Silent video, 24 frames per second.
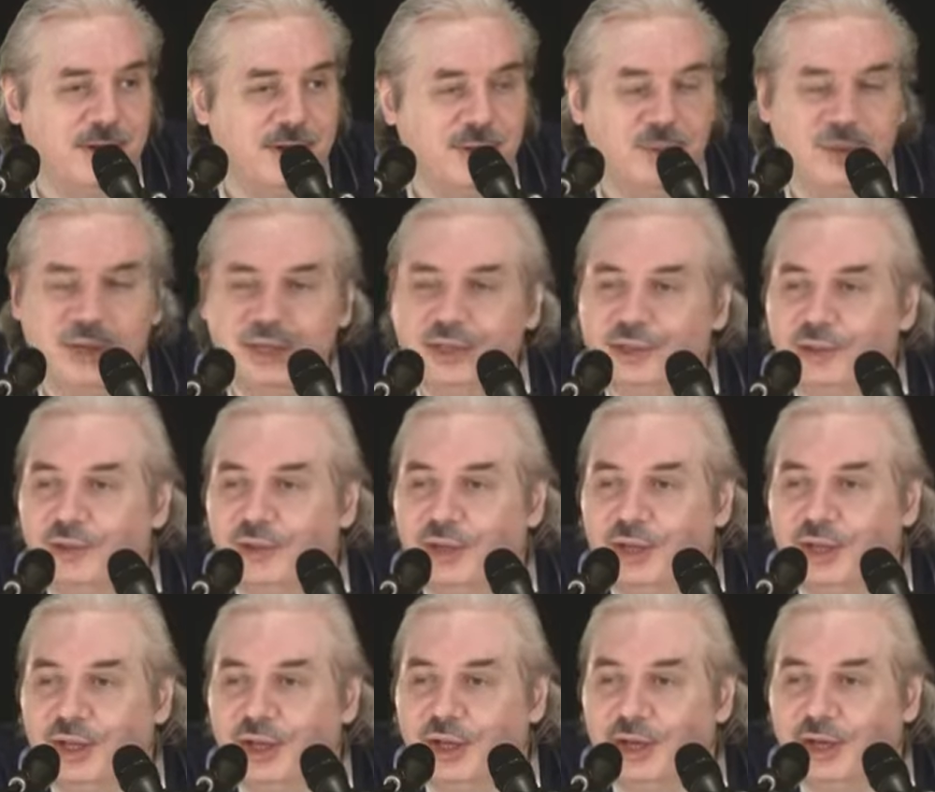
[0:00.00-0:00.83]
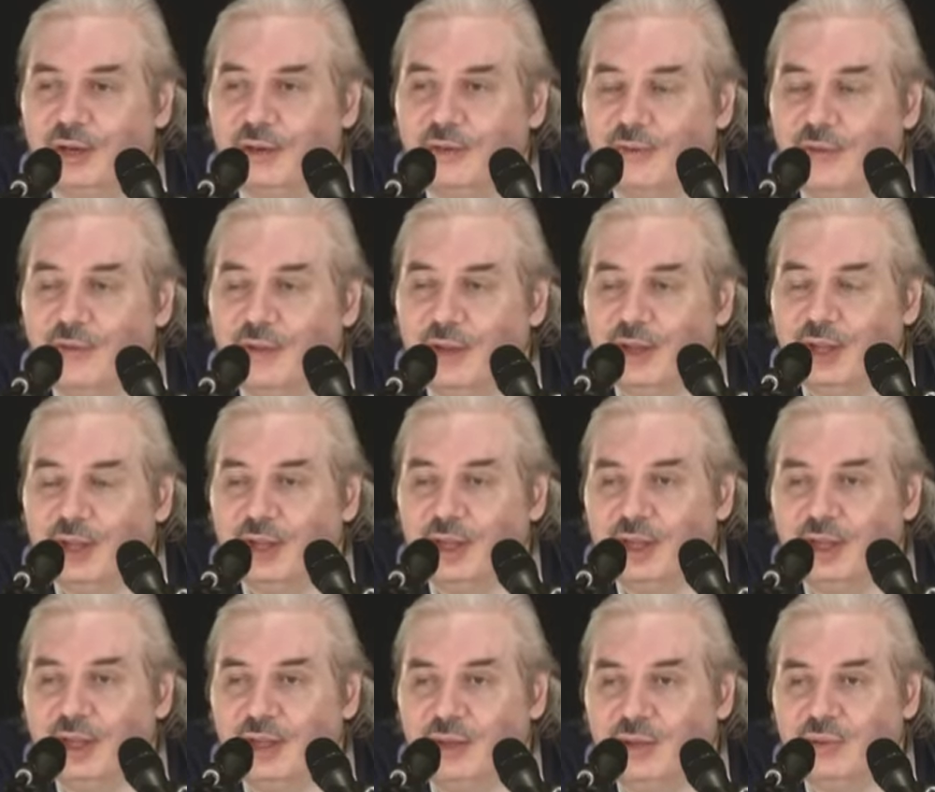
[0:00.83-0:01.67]
ближнюю или дальнюю.
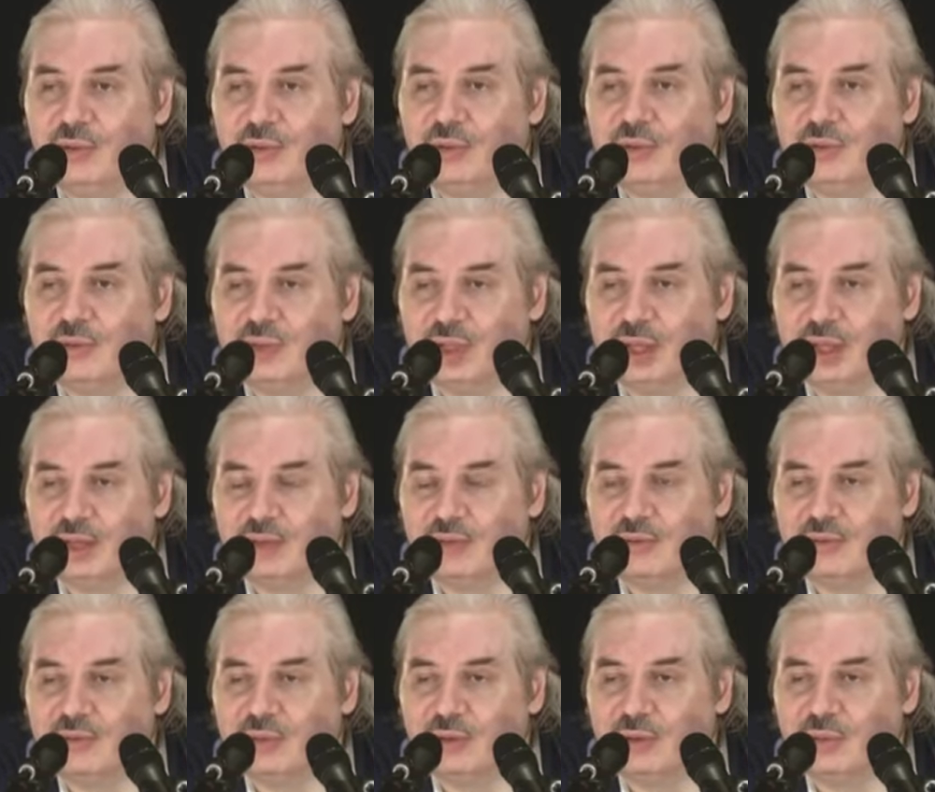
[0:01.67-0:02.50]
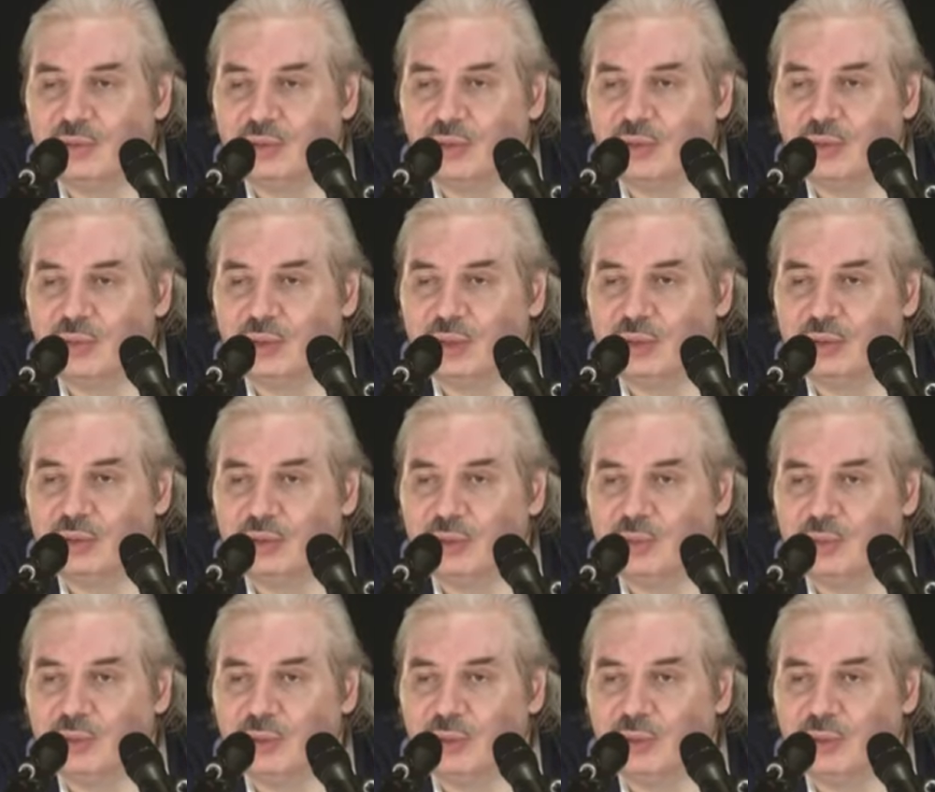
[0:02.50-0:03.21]
И у Светланы во втором томе это очень